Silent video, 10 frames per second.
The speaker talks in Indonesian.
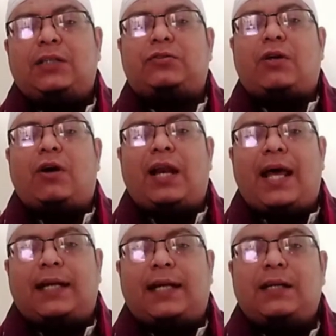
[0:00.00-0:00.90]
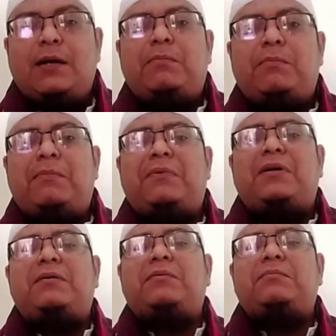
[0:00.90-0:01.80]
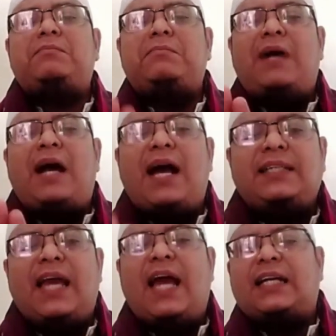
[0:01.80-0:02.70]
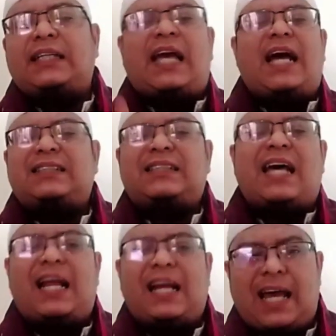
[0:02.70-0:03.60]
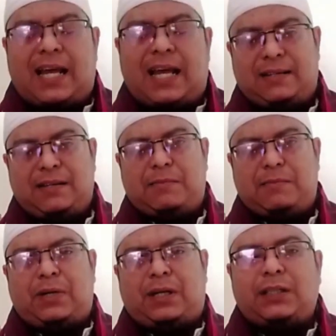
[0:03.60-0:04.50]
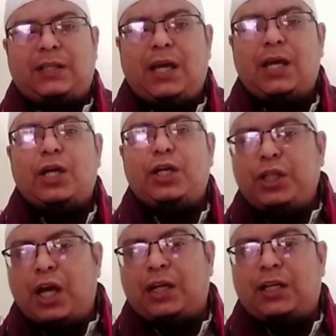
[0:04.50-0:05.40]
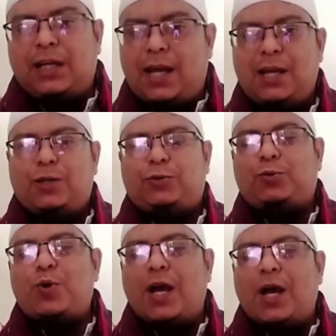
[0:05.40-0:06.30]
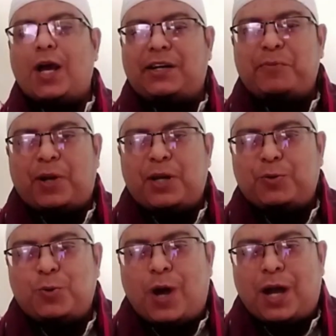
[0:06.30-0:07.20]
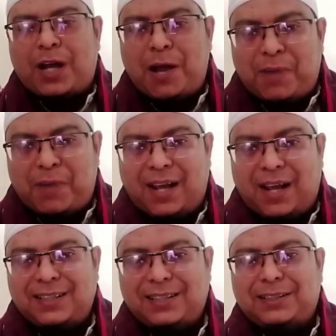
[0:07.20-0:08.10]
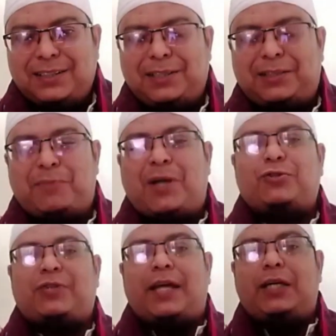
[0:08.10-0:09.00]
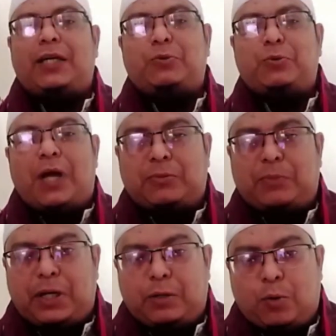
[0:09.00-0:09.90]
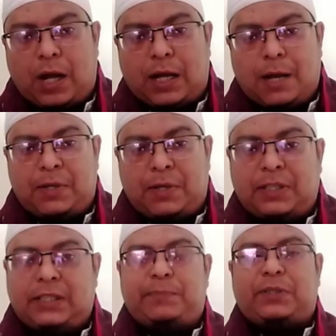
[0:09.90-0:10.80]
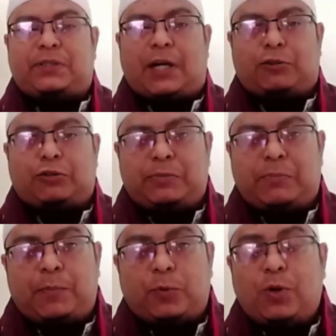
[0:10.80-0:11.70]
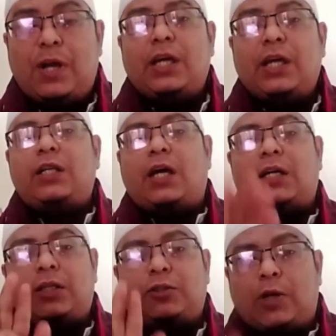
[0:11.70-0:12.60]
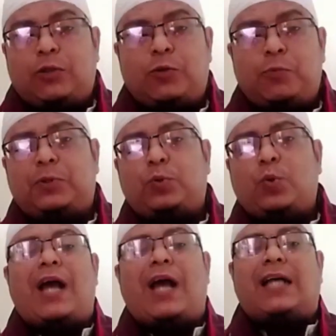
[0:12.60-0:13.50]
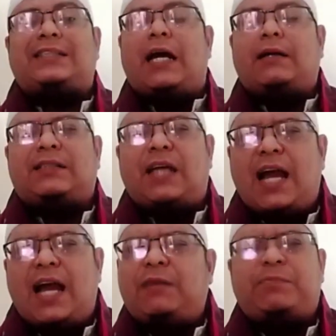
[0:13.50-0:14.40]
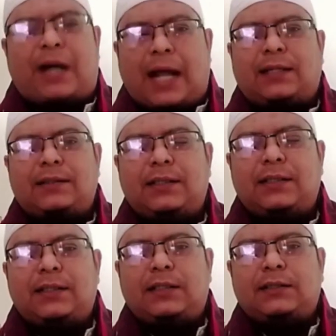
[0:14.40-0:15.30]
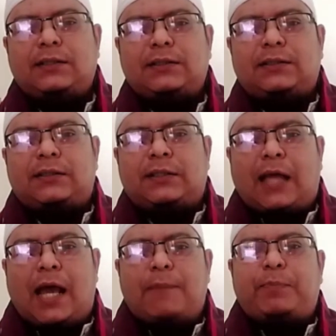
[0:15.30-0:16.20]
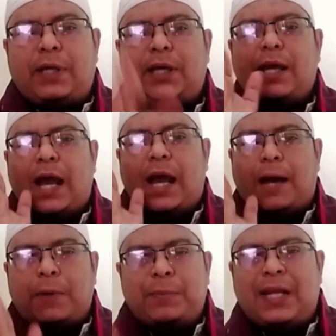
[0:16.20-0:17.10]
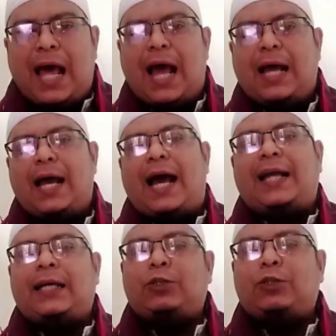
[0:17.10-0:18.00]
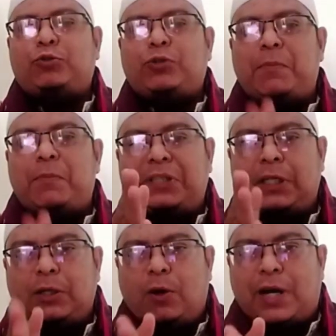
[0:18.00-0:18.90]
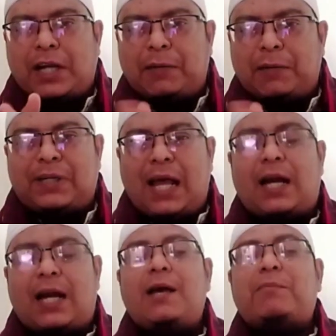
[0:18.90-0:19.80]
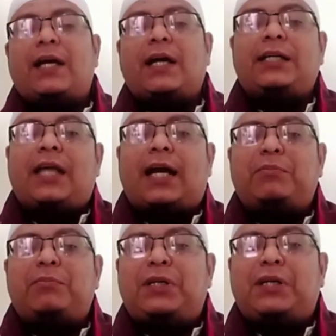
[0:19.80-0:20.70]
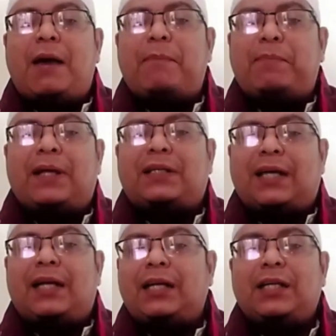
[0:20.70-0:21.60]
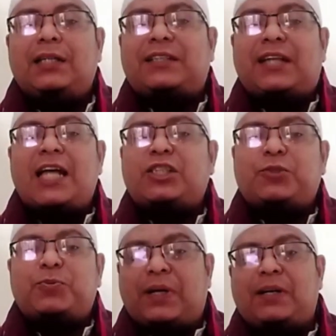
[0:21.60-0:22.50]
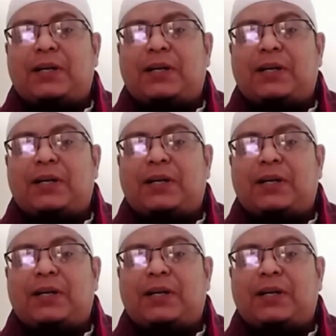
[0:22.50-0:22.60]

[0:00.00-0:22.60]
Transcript: Banyak yang salah. Makanya ini adalah tugas daripada guru agama ya termasuk saya juga sebagai guru agama di SMP 150, ini adalah suatu tugas yang sangat berat. Tetapi apabila anak itu sudah menjadi orang yang benar, maka kita akan mendapatkan transfer pahala dari mereka.